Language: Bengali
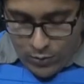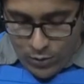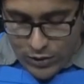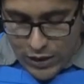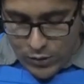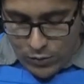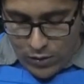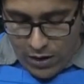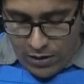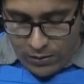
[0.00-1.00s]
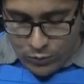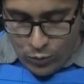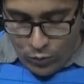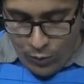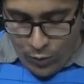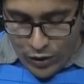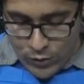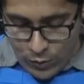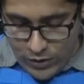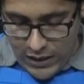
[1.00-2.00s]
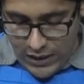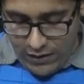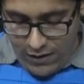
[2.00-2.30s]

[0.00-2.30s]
তো সেই জন্য দুঃখ প্রকাশ করছি